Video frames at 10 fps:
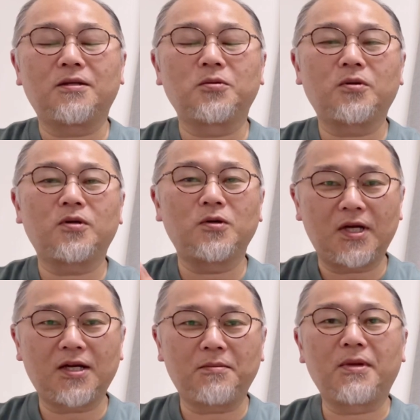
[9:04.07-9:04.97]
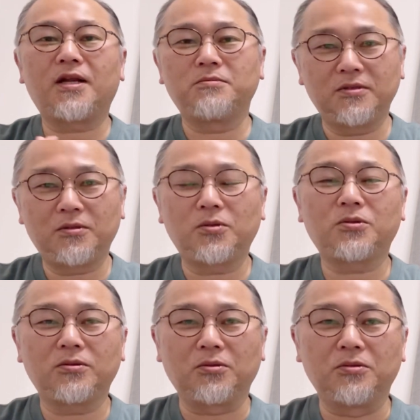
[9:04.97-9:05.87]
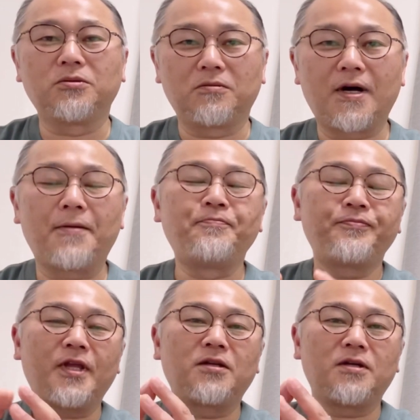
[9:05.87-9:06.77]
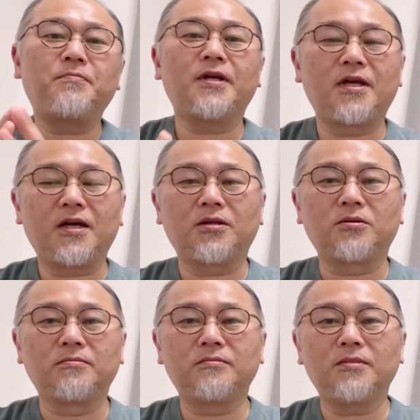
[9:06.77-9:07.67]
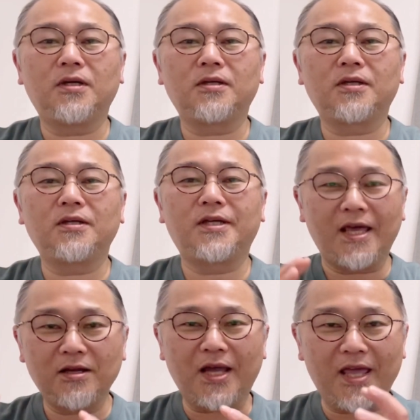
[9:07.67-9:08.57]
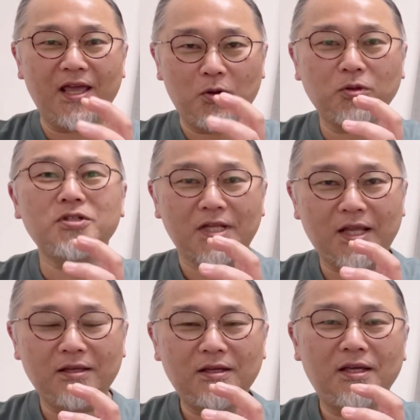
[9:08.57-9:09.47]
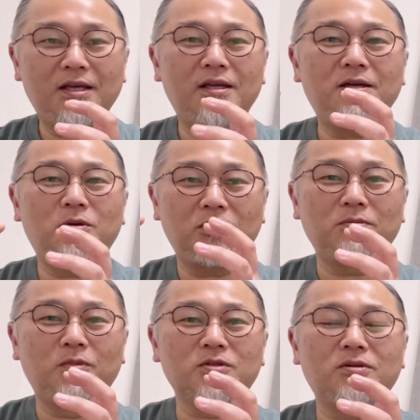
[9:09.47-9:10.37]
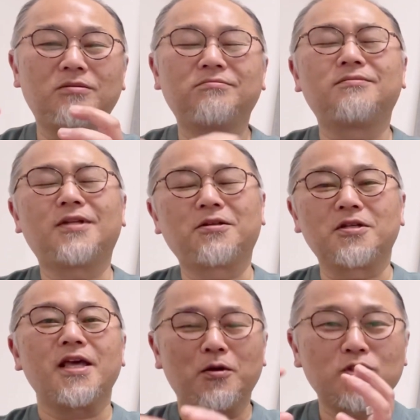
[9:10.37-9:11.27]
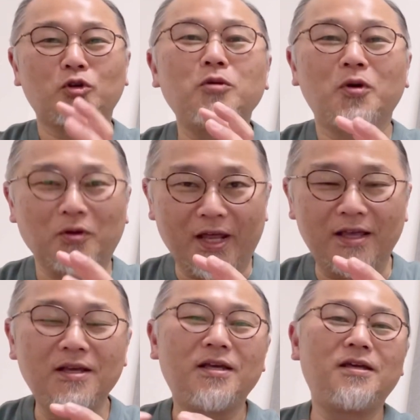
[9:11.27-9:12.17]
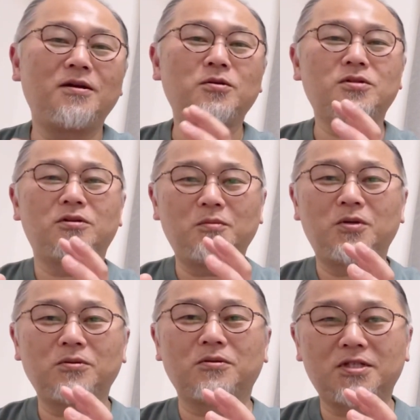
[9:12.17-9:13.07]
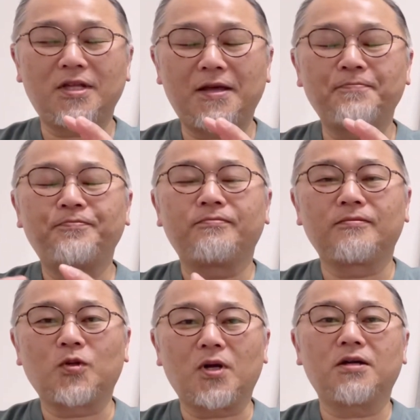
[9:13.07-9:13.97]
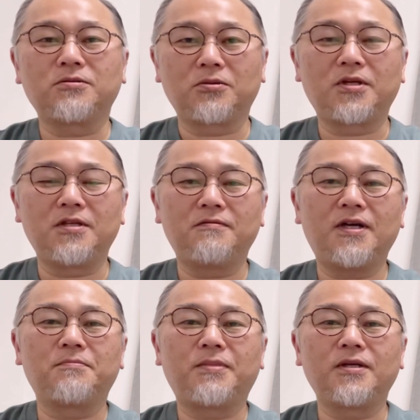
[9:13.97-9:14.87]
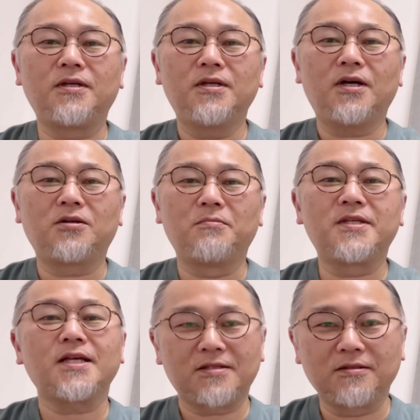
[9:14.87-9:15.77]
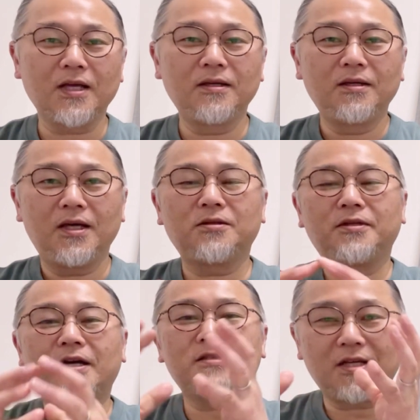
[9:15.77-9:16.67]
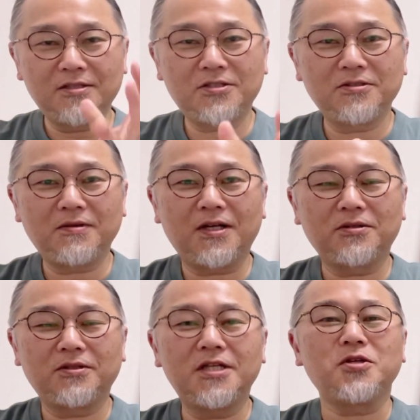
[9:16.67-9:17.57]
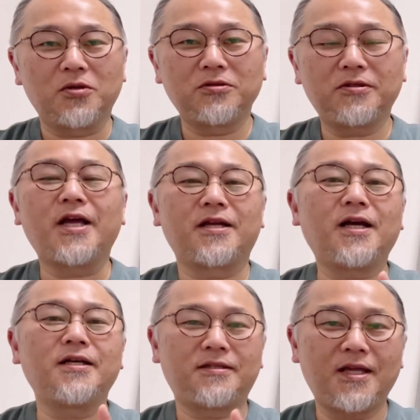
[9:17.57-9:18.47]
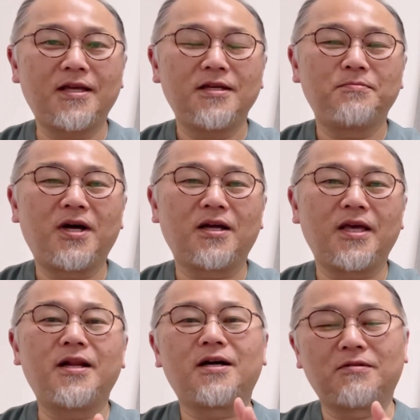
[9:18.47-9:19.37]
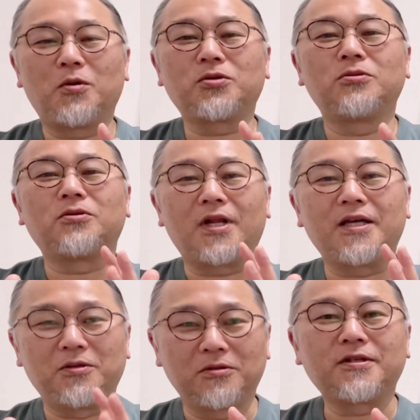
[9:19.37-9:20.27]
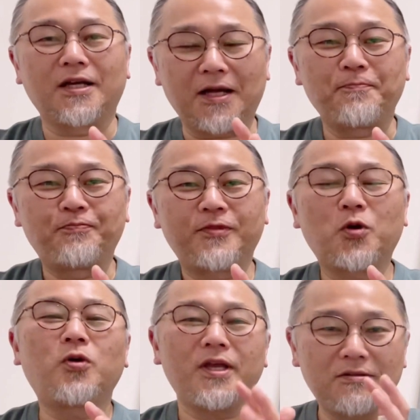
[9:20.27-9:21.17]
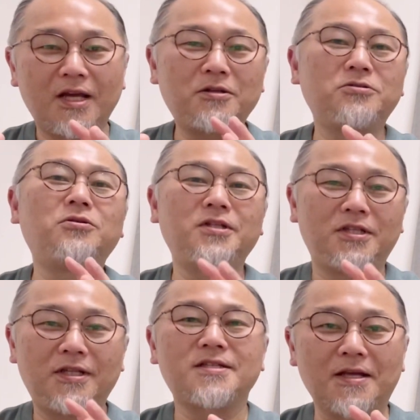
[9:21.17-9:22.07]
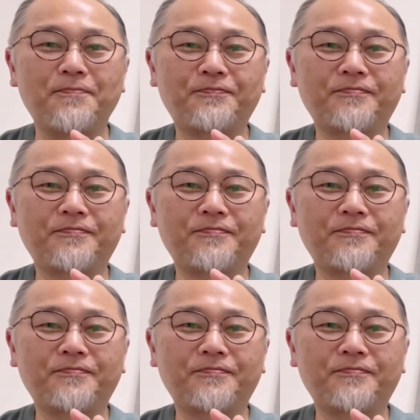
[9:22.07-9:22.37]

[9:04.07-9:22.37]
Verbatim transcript: の、これ、ここから学ぶことというのは、あの、やっぱりね、あと、言英語としてね、英語の、もうその、なんだろう、英語そのものね、英語そのものとして、うんと書くときには、やっぱり、あの、目指すの、えっと、130ワード以上ぐらい書いて、まあ、エラーはほとんどないよぐらいな。これぐらいのクオリティですね。